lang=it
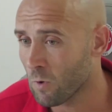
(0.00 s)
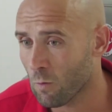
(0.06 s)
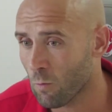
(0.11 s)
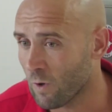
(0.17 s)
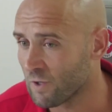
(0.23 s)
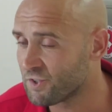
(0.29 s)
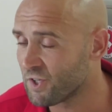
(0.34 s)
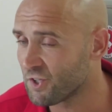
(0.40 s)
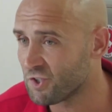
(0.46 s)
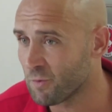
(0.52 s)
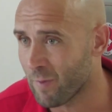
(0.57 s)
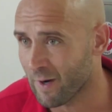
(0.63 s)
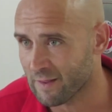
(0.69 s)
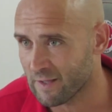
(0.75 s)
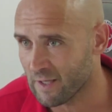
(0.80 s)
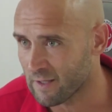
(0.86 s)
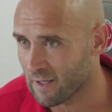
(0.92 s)
qualsiasi
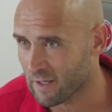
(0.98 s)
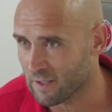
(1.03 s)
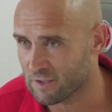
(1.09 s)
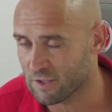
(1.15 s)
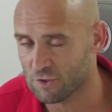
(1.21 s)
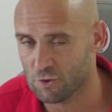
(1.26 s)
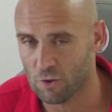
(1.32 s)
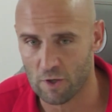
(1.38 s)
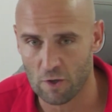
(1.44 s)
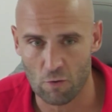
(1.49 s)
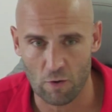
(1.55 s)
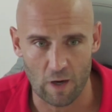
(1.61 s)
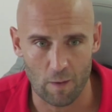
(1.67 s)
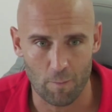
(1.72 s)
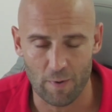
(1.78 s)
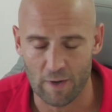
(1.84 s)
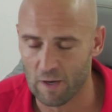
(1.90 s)
partita che si giochi con
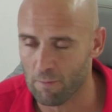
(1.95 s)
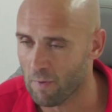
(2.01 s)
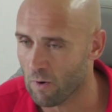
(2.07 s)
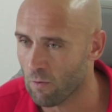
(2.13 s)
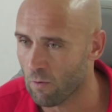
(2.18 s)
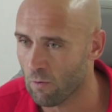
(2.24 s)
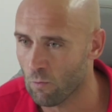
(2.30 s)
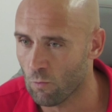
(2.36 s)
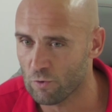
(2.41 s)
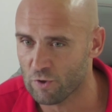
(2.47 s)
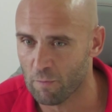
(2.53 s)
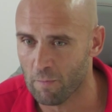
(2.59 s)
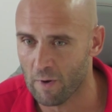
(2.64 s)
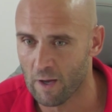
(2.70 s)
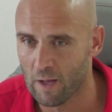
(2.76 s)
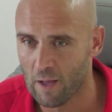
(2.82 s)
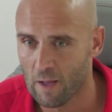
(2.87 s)
la prima, con
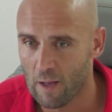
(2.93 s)
l'ultima,